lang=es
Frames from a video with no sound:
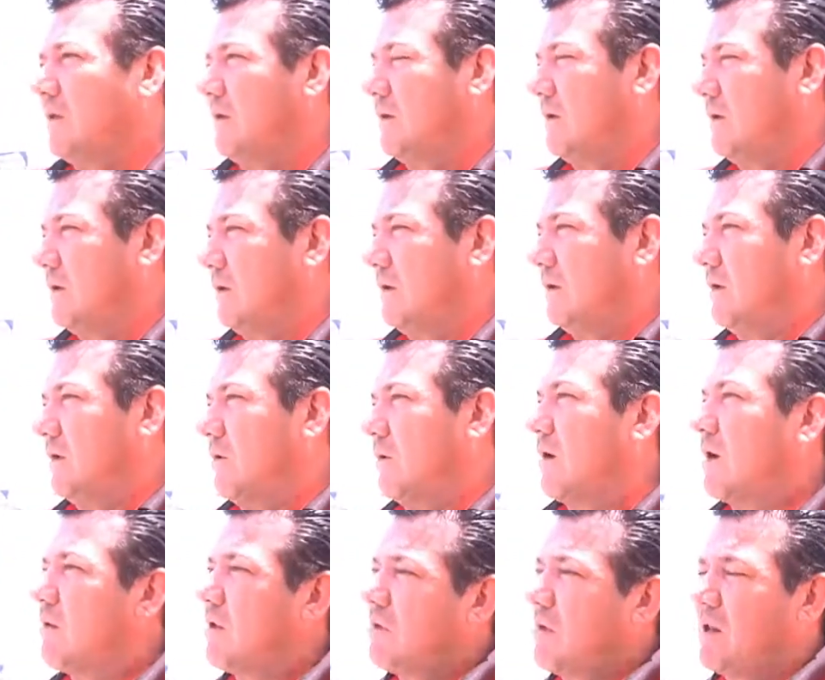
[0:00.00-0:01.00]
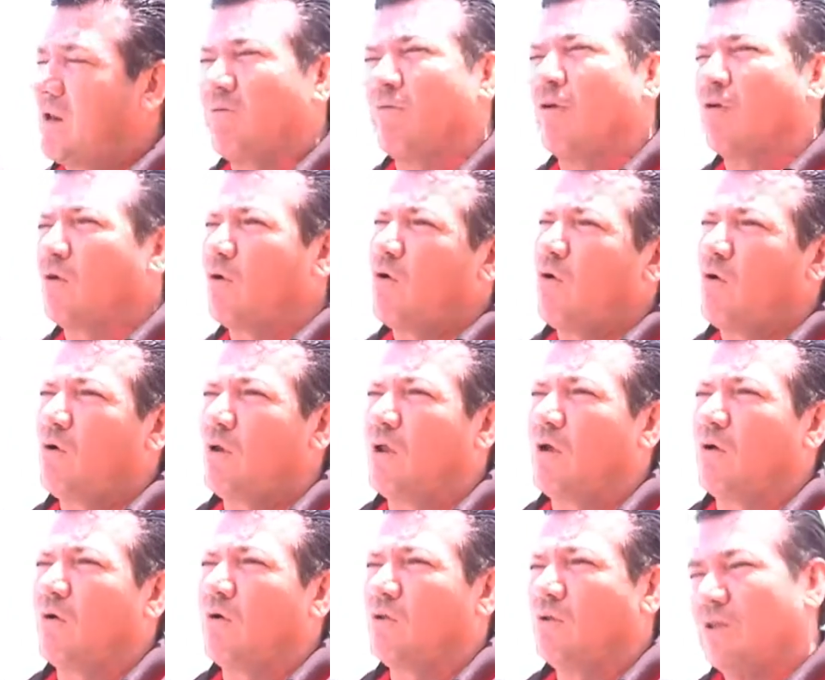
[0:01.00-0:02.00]
eh, que van a haber bailes
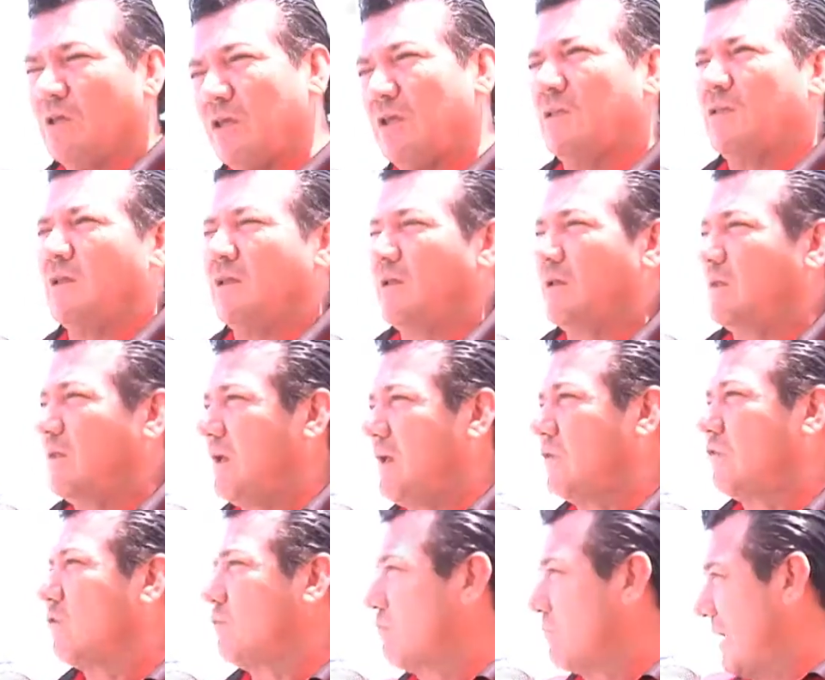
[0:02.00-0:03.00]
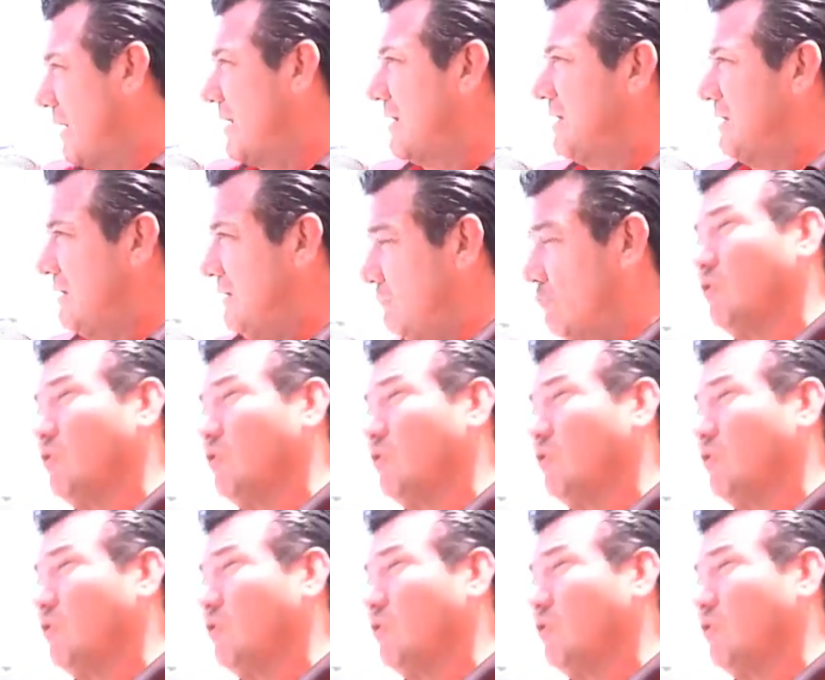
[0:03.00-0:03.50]
folclóricos, títeres, teatros, van aquí,